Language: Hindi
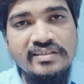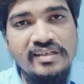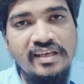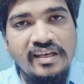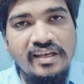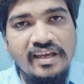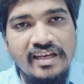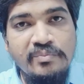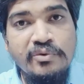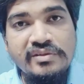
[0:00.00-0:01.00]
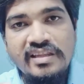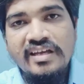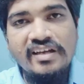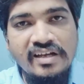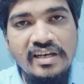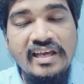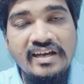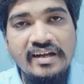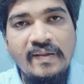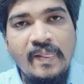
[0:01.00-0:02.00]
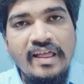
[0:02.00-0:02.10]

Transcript: इसकी एक मुद्दे के लेकर